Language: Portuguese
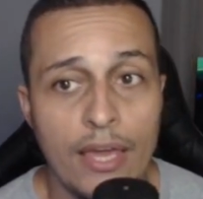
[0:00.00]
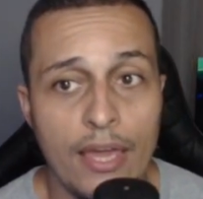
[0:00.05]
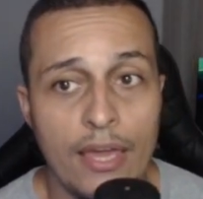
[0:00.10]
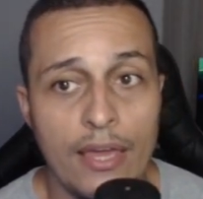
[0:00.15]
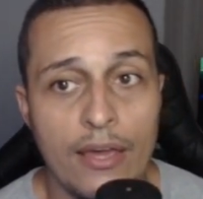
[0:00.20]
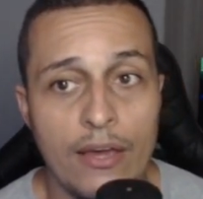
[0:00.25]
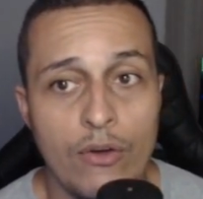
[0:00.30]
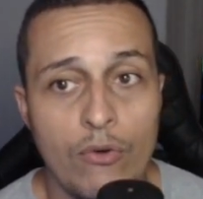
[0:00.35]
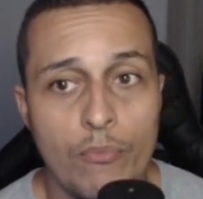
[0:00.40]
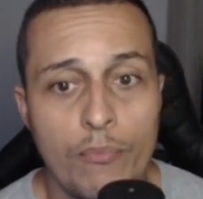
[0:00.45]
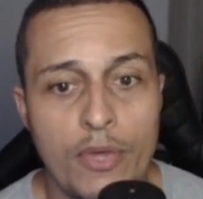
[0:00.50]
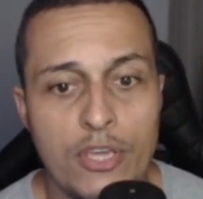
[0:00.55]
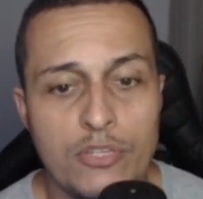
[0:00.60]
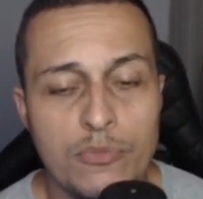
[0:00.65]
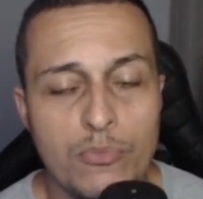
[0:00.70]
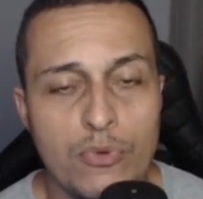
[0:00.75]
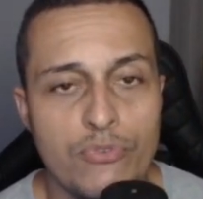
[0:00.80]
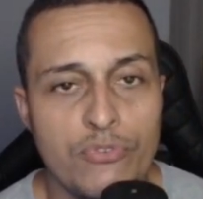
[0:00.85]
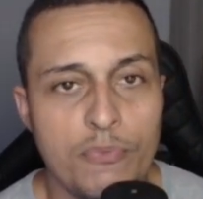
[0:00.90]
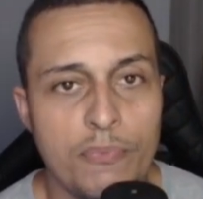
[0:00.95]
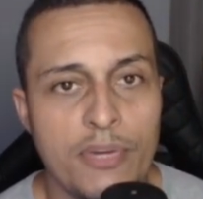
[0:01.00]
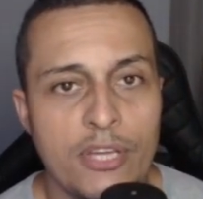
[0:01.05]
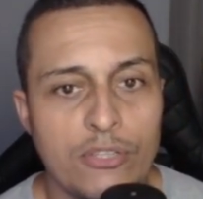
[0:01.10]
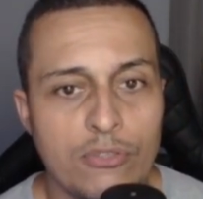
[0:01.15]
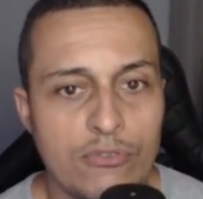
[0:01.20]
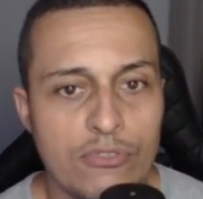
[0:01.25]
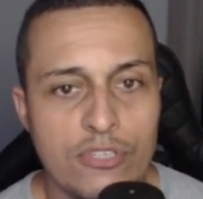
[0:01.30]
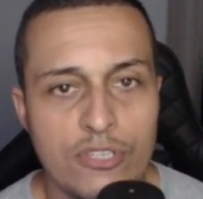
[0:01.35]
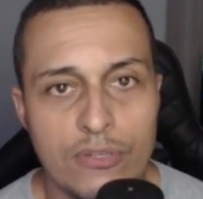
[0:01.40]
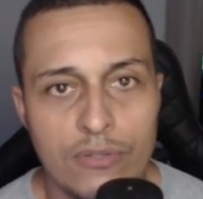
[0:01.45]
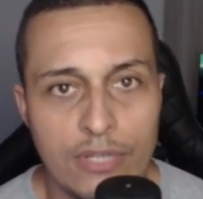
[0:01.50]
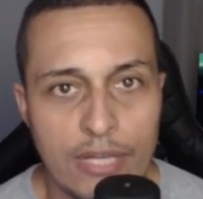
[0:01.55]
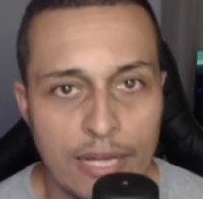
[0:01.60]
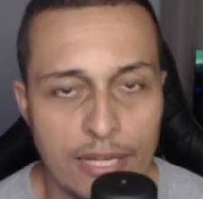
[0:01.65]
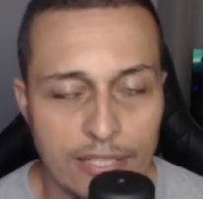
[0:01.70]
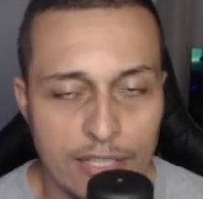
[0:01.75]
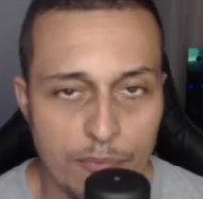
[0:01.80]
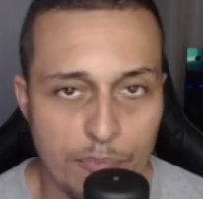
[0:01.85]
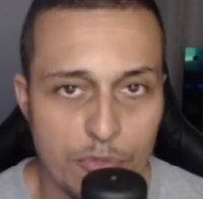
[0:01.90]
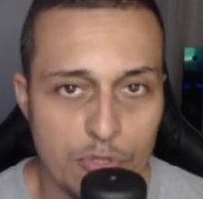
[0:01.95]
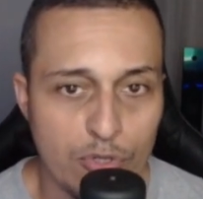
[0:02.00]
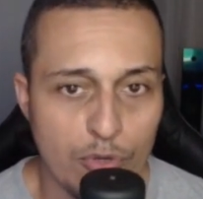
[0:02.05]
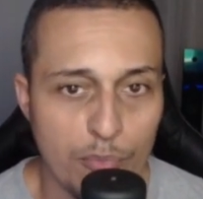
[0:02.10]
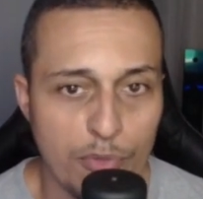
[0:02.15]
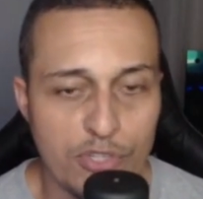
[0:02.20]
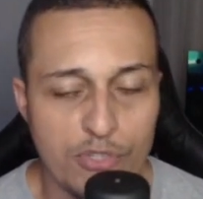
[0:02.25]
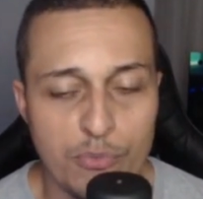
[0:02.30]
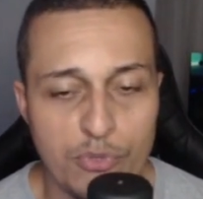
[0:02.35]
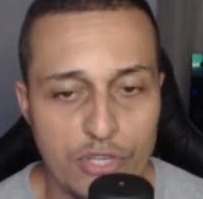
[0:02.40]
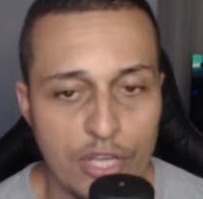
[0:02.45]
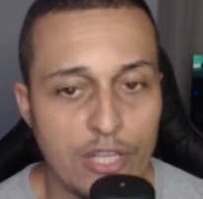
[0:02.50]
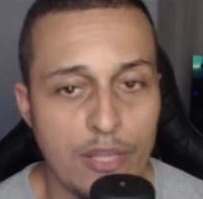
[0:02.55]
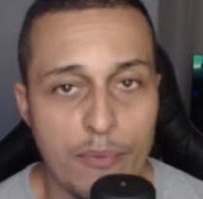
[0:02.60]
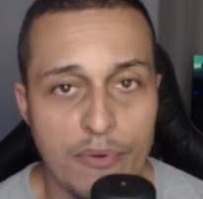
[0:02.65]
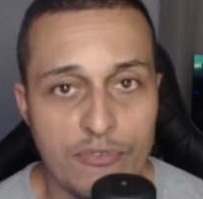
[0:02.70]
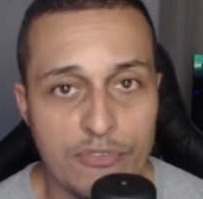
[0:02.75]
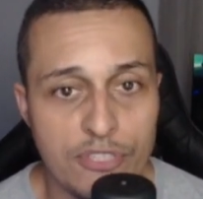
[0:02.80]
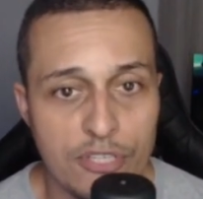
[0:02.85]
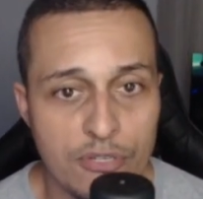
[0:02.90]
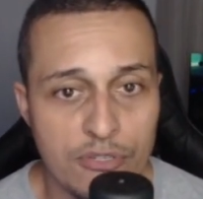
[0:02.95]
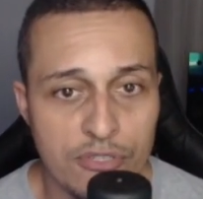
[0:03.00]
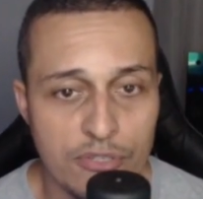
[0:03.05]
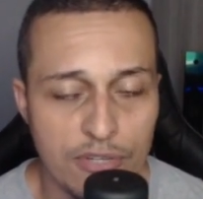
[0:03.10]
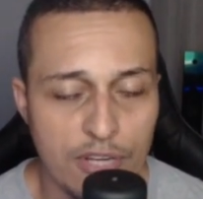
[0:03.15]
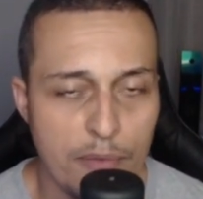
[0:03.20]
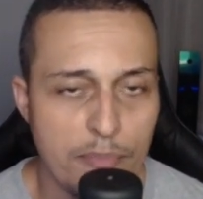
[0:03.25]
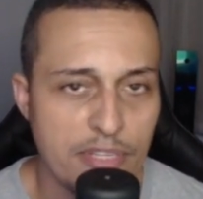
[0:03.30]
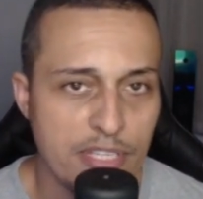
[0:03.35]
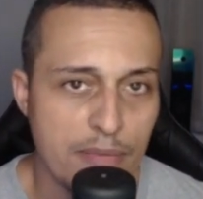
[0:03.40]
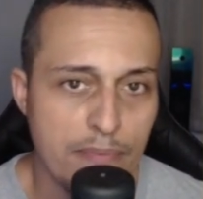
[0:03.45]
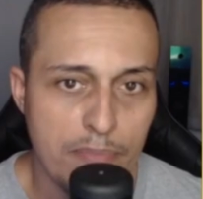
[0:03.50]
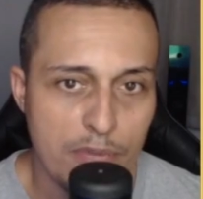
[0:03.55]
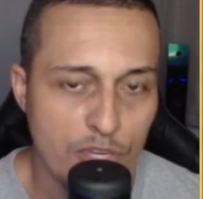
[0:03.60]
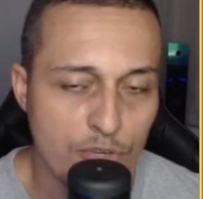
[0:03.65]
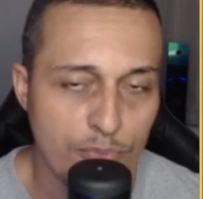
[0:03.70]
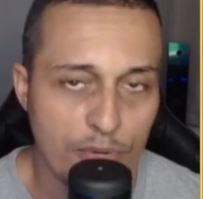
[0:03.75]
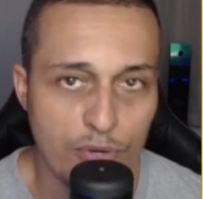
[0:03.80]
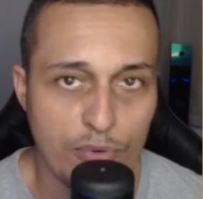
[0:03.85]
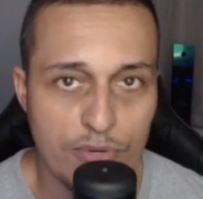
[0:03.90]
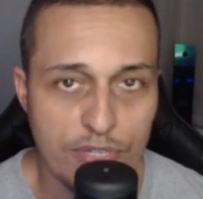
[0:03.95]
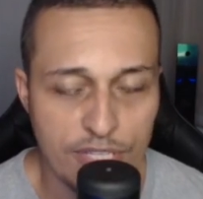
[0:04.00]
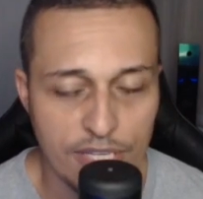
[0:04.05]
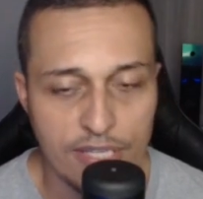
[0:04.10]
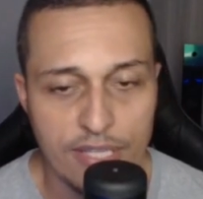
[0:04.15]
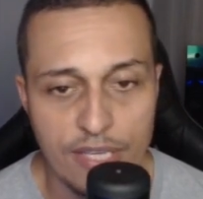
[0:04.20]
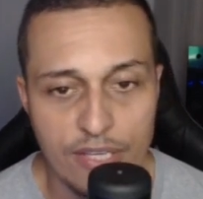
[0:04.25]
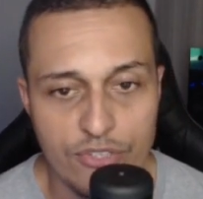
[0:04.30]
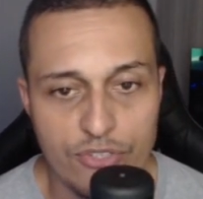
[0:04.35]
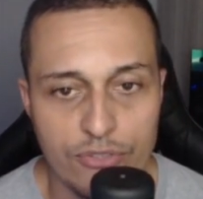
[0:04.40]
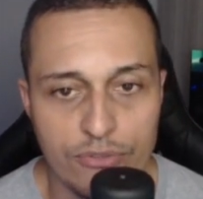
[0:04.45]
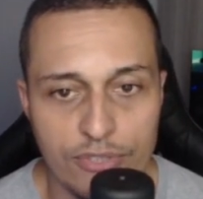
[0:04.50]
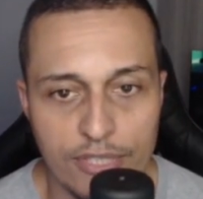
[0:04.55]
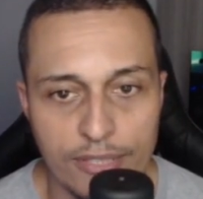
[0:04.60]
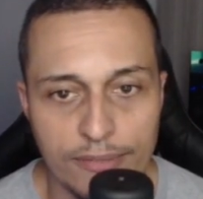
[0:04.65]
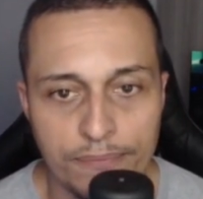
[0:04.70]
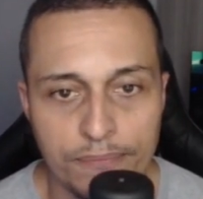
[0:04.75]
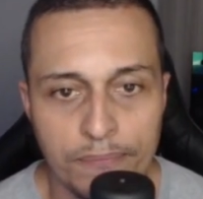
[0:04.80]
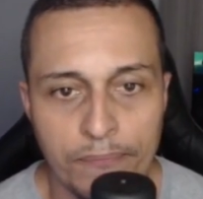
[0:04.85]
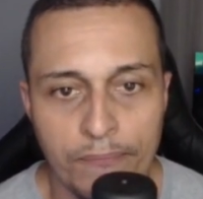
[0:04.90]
É o mesmo movimento do celular, tá, pessoal? Posso mostrar até pra vocês do celular, mas é a mesma coisa, é idêntico, tá?